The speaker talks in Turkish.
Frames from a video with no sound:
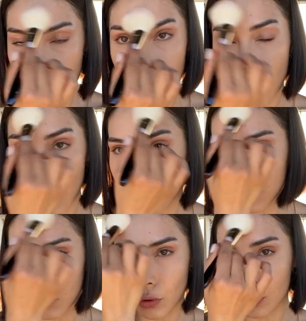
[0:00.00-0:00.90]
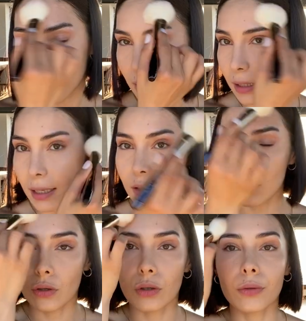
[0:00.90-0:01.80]
ve alnımın ortasına
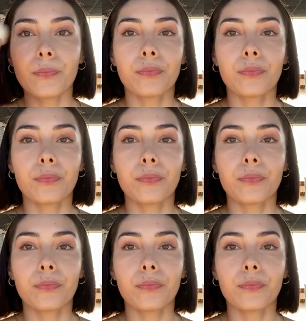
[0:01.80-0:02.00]
getiriyorum.